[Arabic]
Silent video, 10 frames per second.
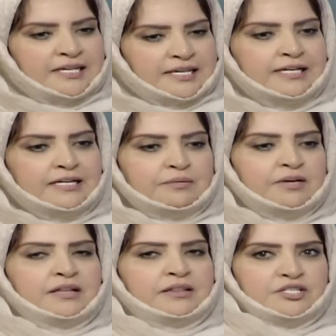كل
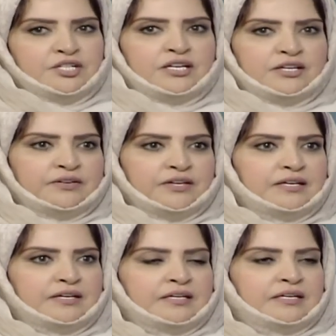معرض اشارك فيه
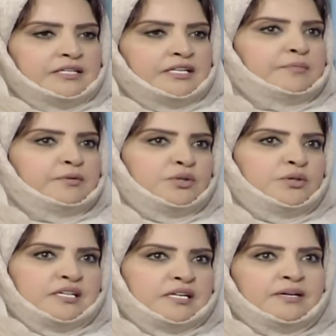دائما جهول
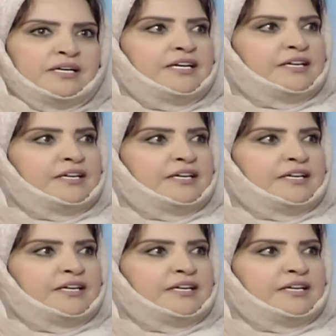الكلمه اذا